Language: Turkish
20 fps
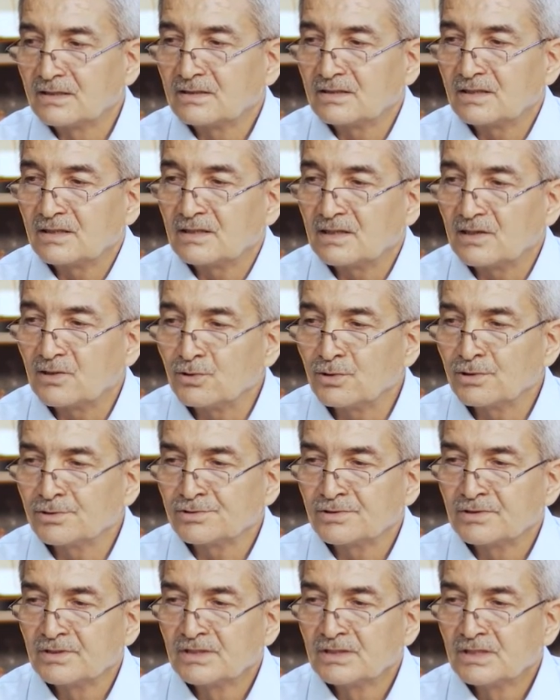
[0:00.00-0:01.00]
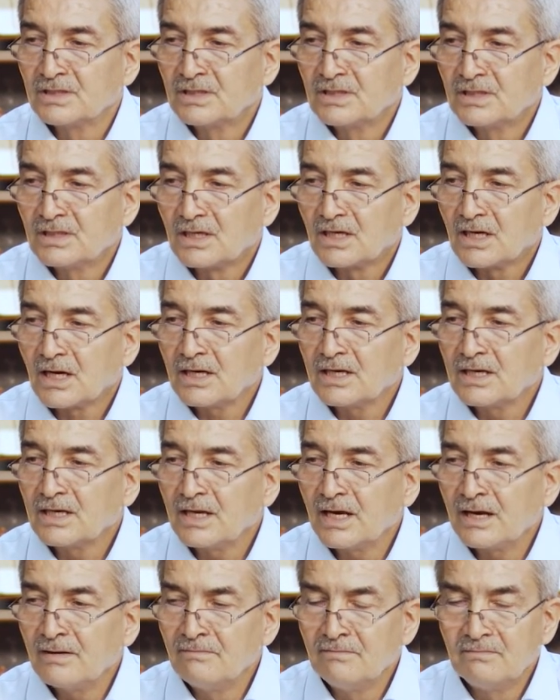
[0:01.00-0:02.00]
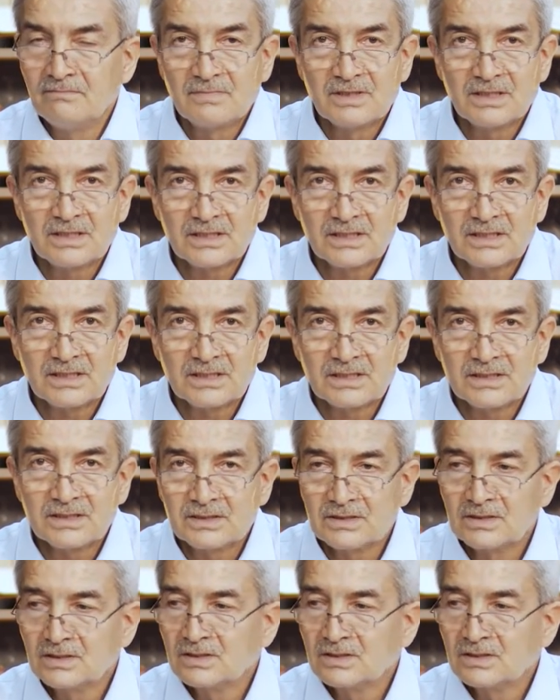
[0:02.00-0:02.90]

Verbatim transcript: deniliyor. Allem, e,